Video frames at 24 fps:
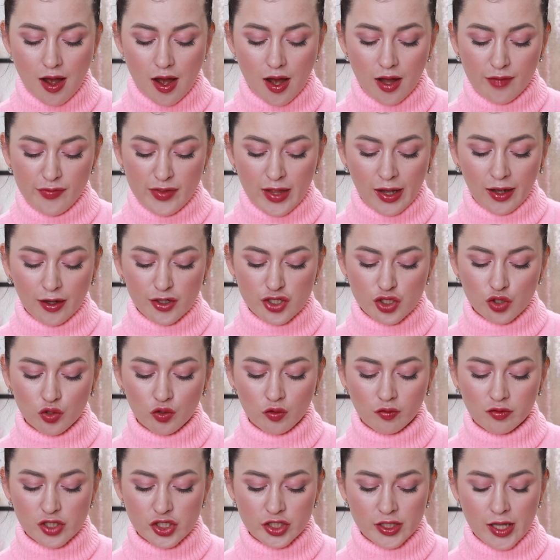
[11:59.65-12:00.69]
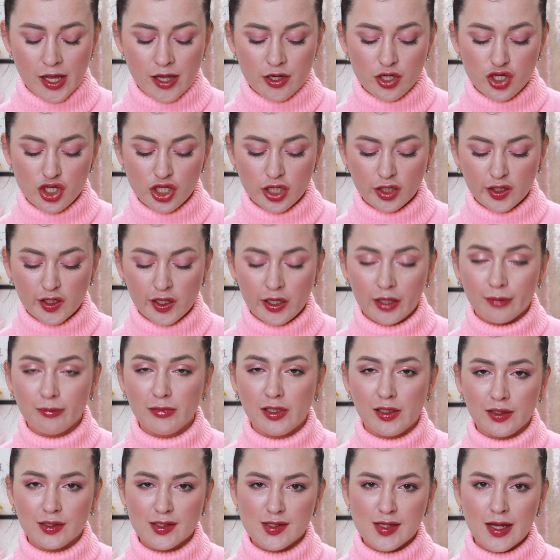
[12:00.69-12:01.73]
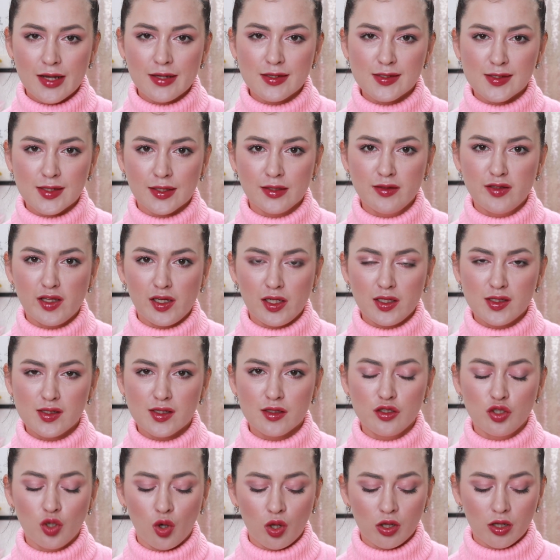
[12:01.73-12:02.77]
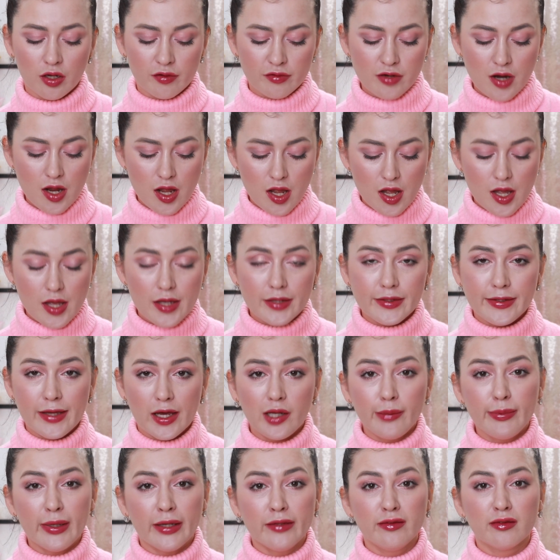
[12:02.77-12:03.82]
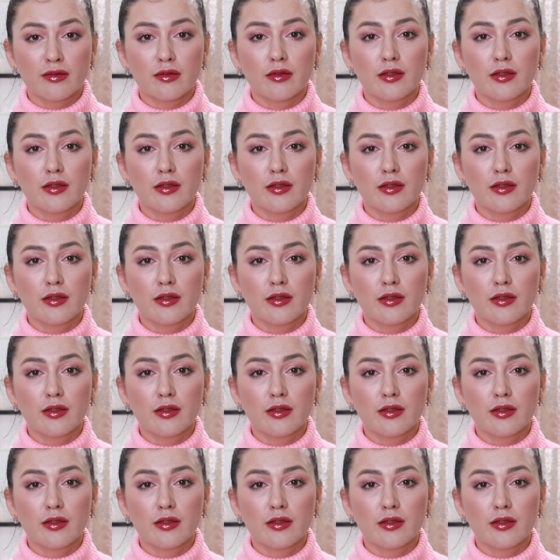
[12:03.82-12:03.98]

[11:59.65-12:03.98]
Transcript: а также увлажняющий крем для лица за 30 долларов. Я, ребят,